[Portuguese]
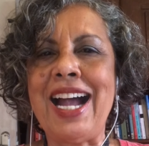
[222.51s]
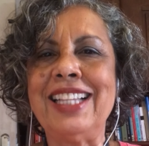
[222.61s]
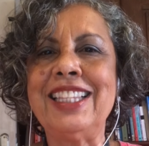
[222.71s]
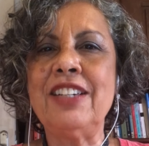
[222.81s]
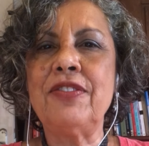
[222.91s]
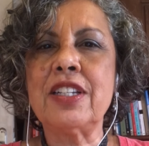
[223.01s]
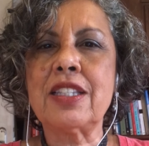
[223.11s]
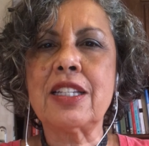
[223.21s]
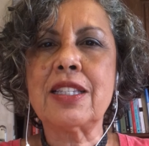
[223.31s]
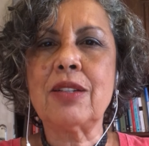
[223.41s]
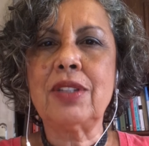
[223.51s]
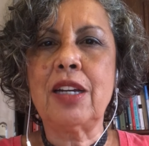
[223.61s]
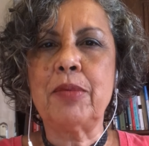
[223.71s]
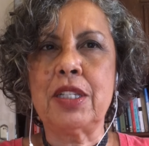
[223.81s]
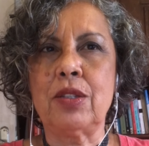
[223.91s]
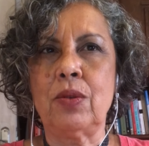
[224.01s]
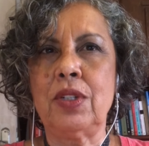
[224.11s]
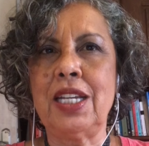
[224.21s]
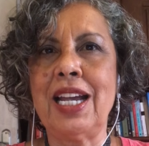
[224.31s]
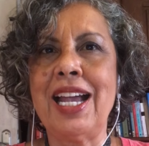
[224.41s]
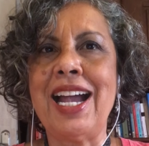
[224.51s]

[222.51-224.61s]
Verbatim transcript: a devastação da Amazônia,